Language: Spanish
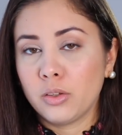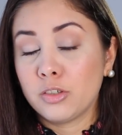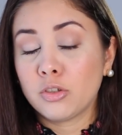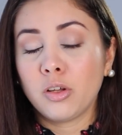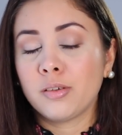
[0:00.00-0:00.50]
De
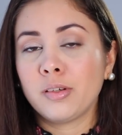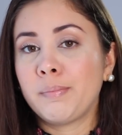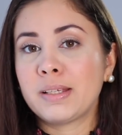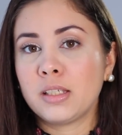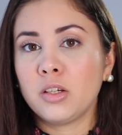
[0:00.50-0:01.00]
hecho, los
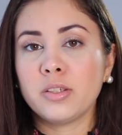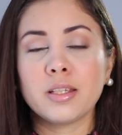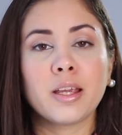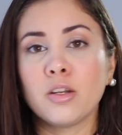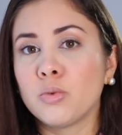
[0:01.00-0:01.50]
vecinos
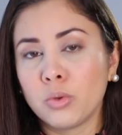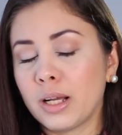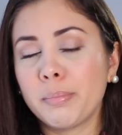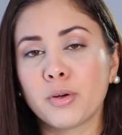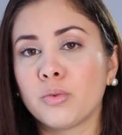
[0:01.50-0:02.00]
dicen que
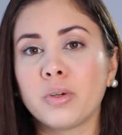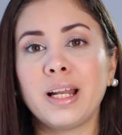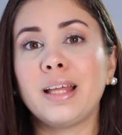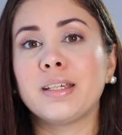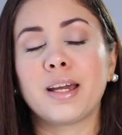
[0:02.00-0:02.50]
nunca, pero nunca
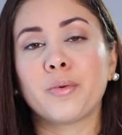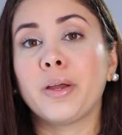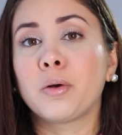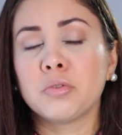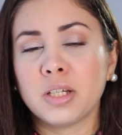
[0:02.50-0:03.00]
la llegaron a
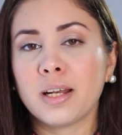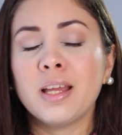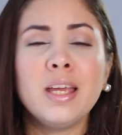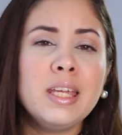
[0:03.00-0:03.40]
escuchar